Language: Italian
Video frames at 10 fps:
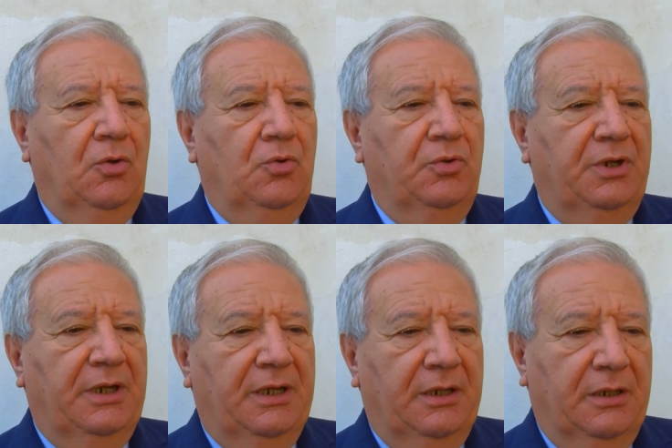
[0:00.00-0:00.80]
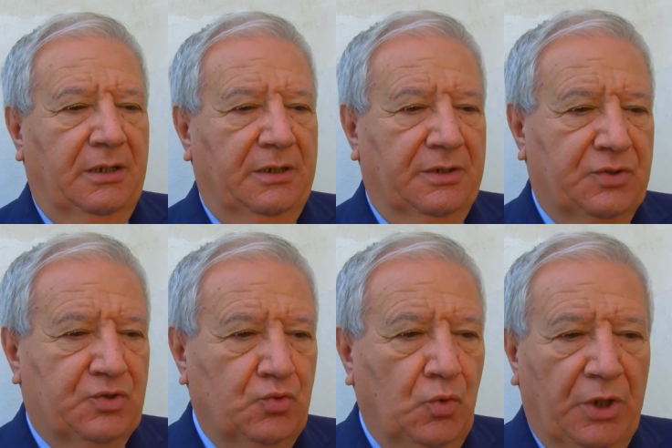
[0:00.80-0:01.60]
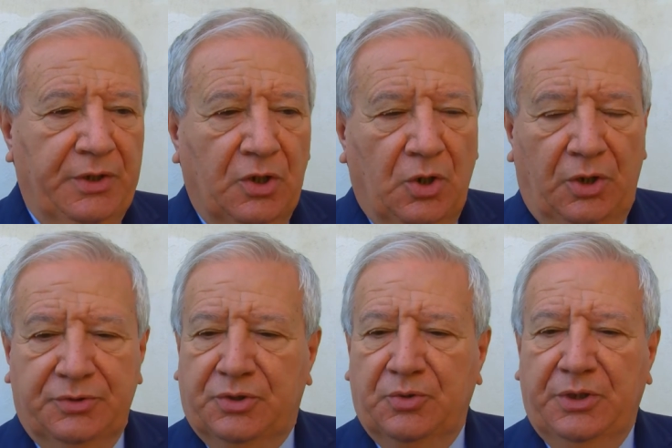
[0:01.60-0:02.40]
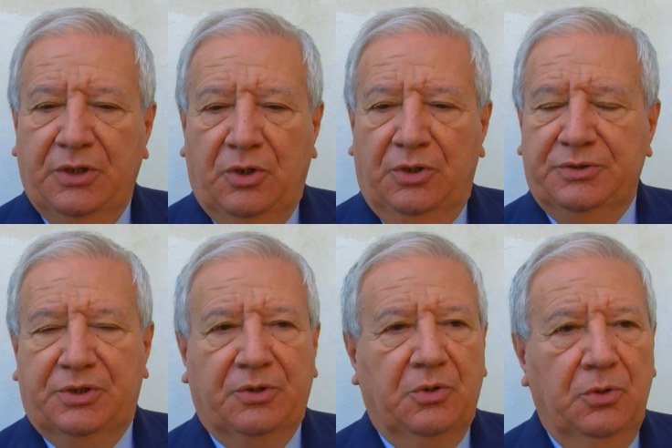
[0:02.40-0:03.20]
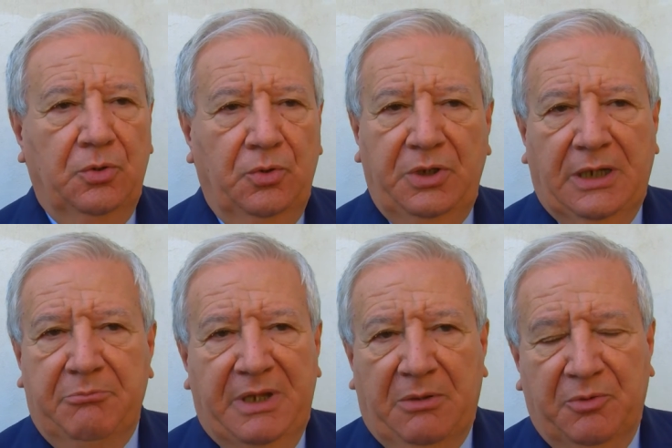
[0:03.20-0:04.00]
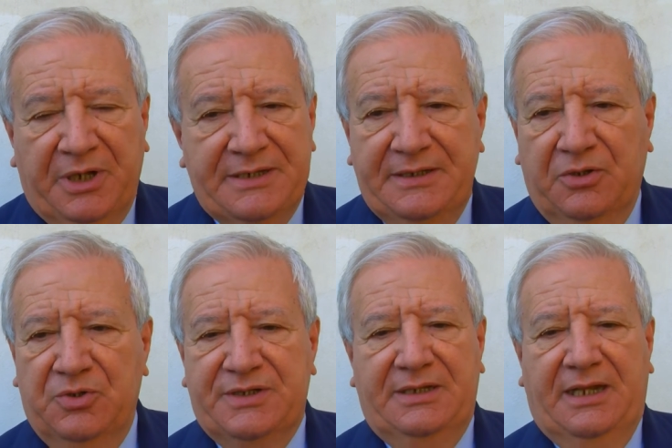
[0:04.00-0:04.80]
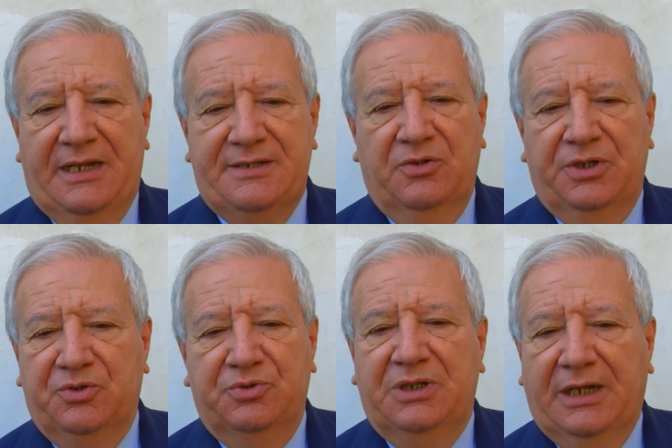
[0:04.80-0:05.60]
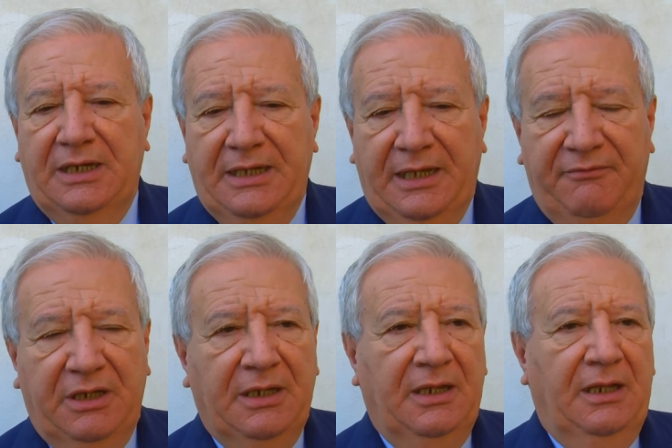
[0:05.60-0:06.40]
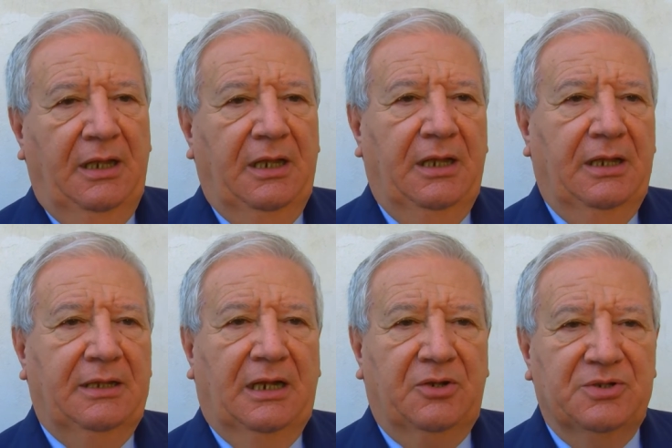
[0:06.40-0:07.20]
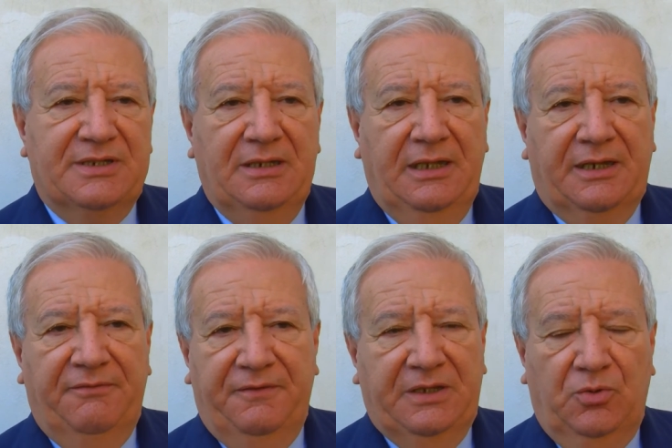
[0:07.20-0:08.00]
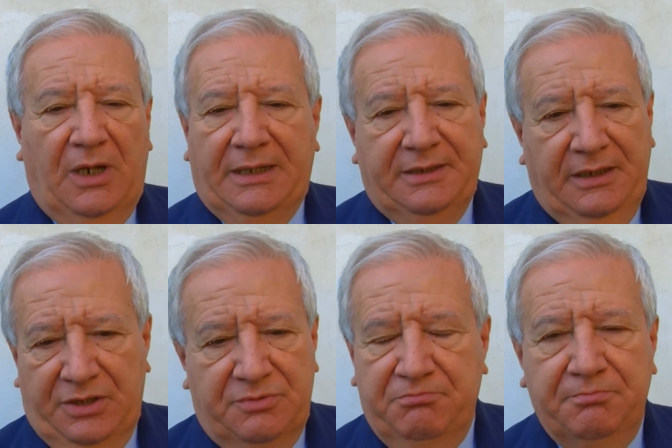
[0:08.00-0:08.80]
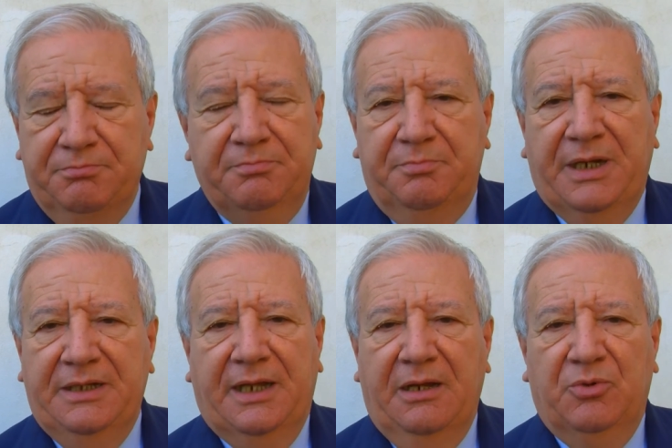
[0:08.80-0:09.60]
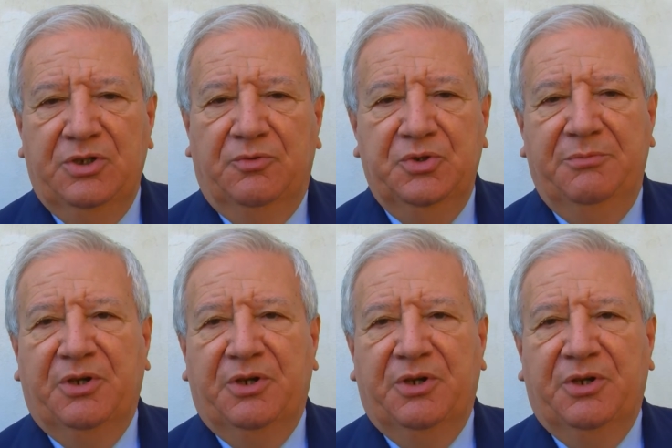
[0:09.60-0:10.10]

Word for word: un eh, suo incontro, un incontro con lui, abbiamo preso in considerazione tutti i rilievi eh, dal consigliere effettuati e prenderemo i dovuti